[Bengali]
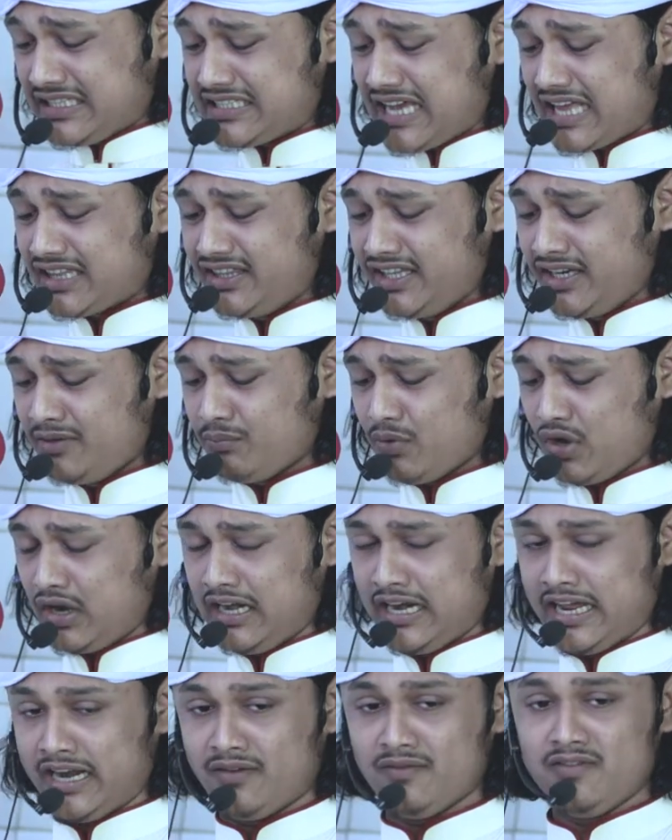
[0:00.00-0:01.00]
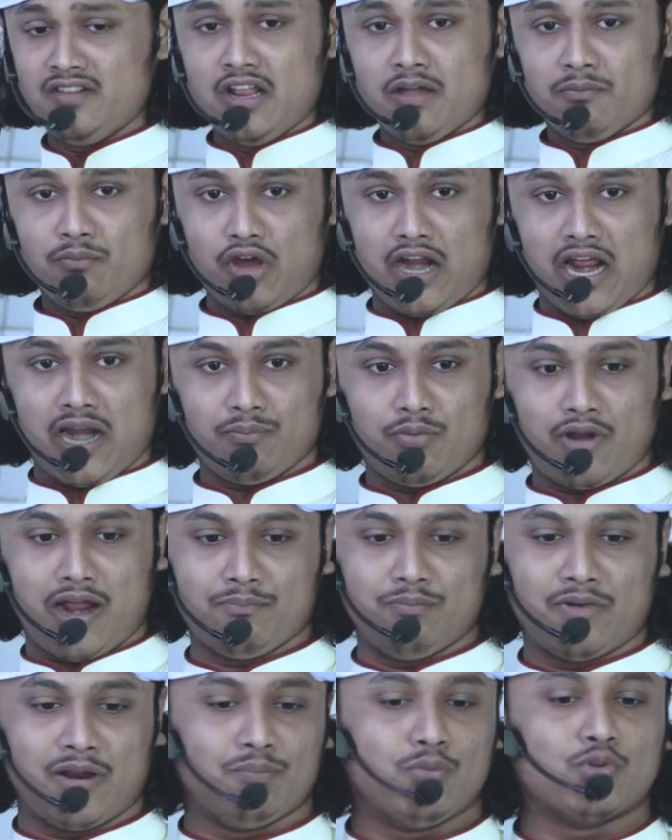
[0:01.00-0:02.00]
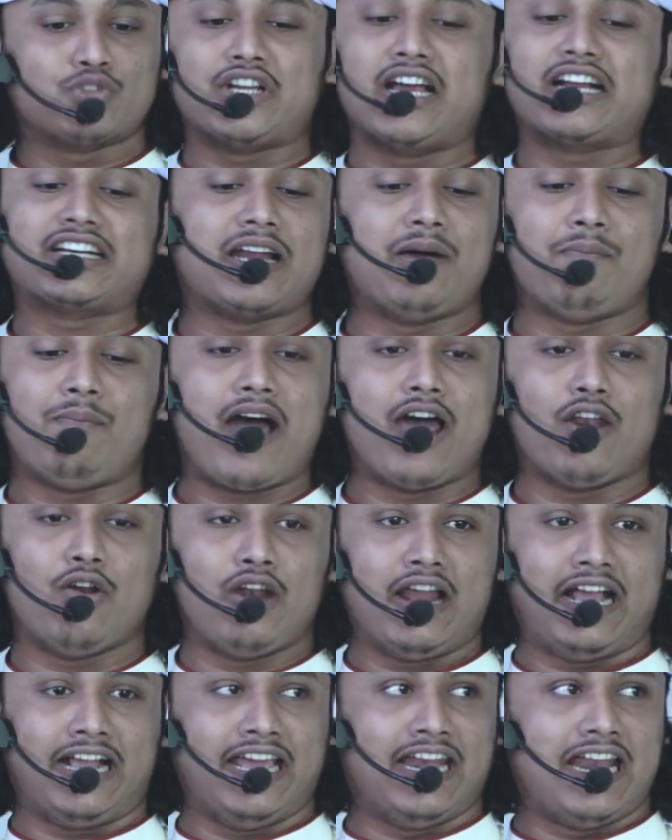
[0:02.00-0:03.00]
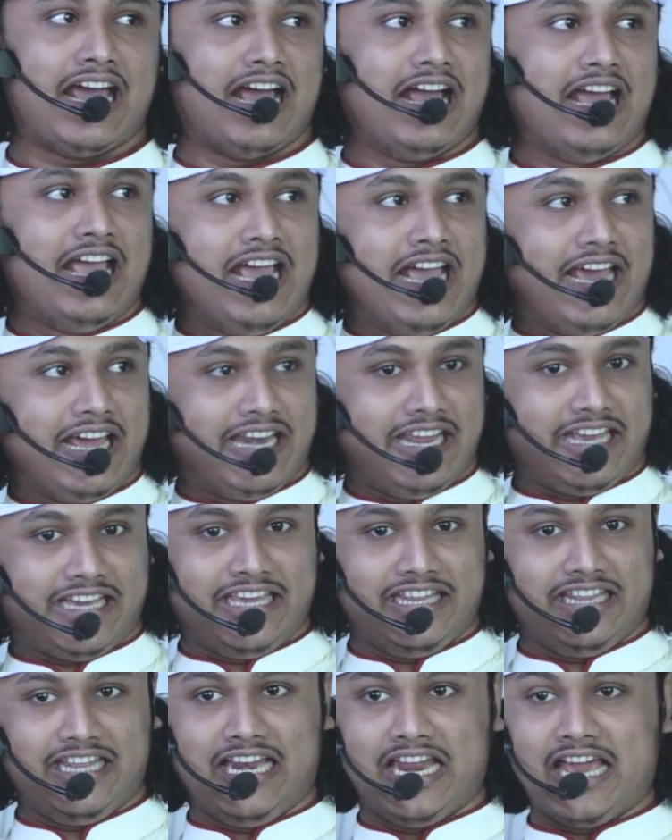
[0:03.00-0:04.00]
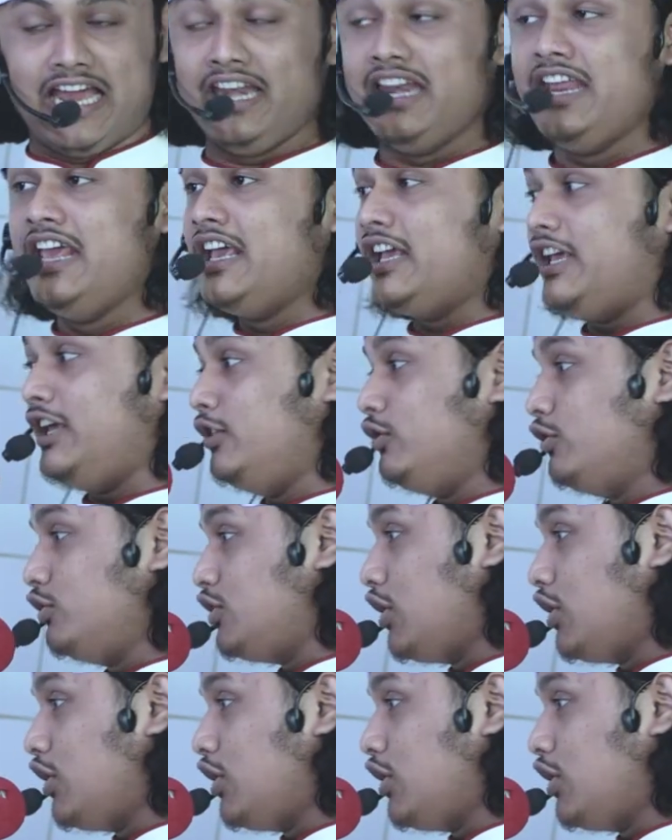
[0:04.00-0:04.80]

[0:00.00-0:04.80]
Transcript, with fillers: চার দিন বললেন পরার পর আপনার পোশাকটা ভালো লাগে না রেখে দিলেন কিন্তু